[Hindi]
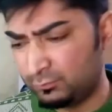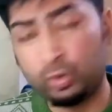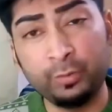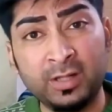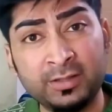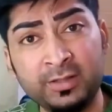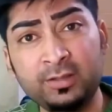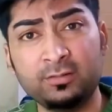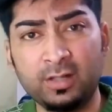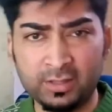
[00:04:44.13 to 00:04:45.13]
कोई बात नहीं
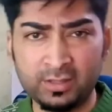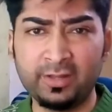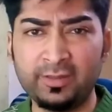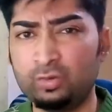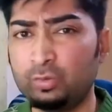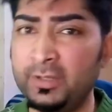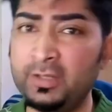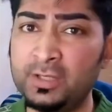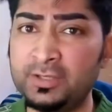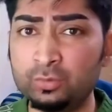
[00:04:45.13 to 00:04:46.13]
अगर कर दें तो
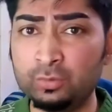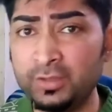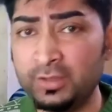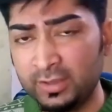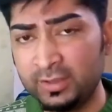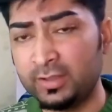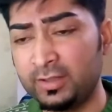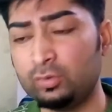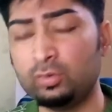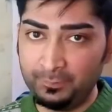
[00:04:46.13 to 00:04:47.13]
मेहरबानी होगी नहीं
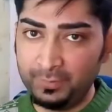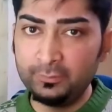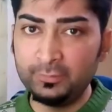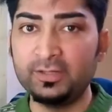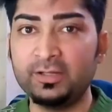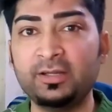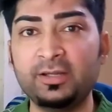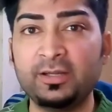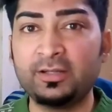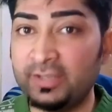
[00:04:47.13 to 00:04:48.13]
करें तो फिर मिलेंगे
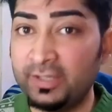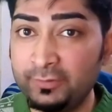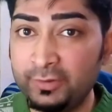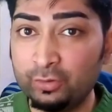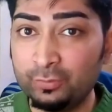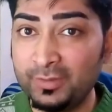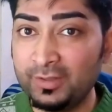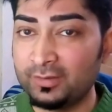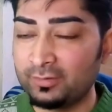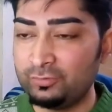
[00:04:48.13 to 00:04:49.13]
एक नई वीडियो में
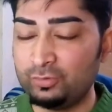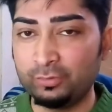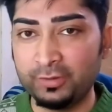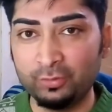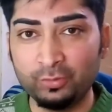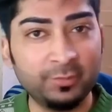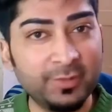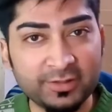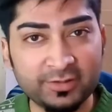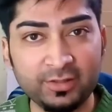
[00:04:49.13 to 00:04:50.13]
जो कि होगी
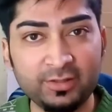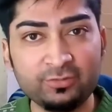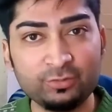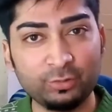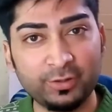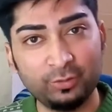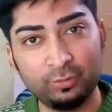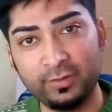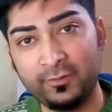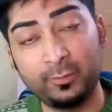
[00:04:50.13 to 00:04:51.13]
बेहतरीन जो कि
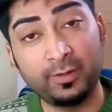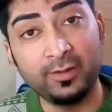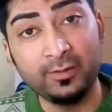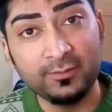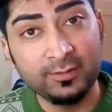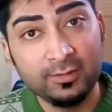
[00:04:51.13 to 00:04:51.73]
होगी जबरदस्त